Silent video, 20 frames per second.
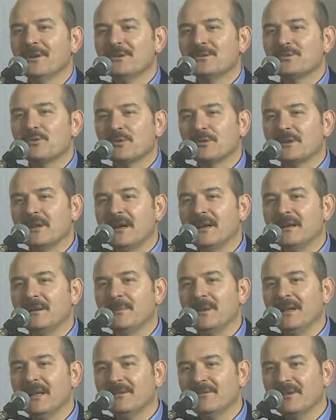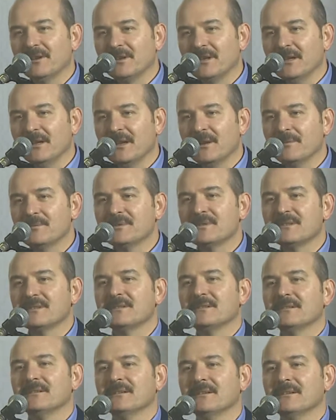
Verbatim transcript: çok değerli milletvekillerimiz